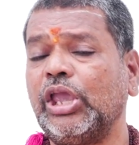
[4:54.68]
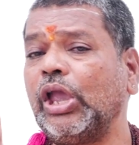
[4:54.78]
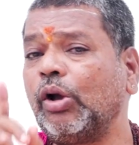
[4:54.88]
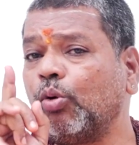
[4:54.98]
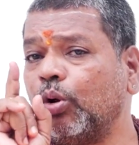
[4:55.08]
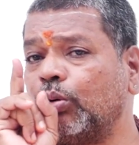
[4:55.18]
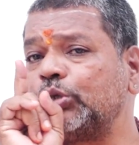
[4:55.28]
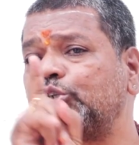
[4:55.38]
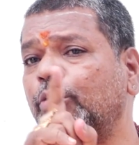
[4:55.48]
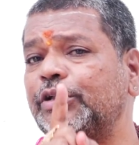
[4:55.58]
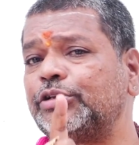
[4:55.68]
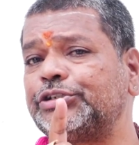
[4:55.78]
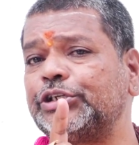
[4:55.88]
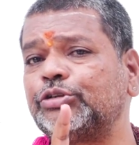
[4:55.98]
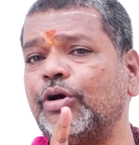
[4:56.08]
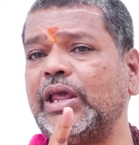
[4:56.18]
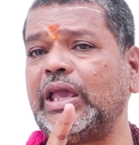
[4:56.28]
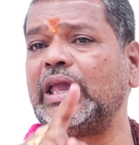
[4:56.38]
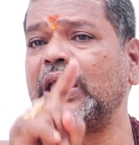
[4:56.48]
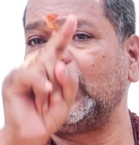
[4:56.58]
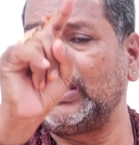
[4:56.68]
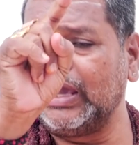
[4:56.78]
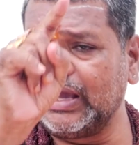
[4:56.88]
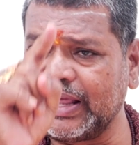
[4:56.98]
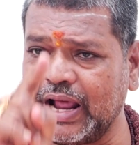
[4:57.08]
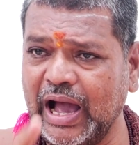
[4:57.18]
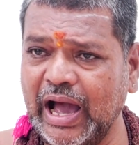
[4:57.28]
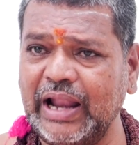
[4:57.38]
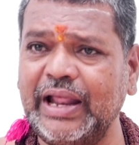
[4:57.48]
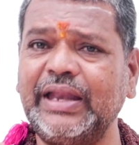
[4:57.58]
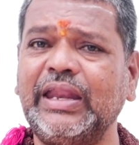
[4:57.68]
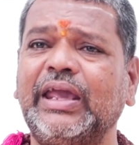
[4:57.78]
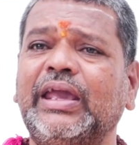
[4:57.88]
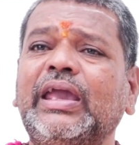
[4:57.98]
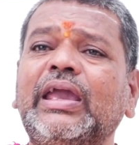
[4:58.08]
ఈ గురువు శుభదృష్టితోని ఈ గ్రహాలన్నీ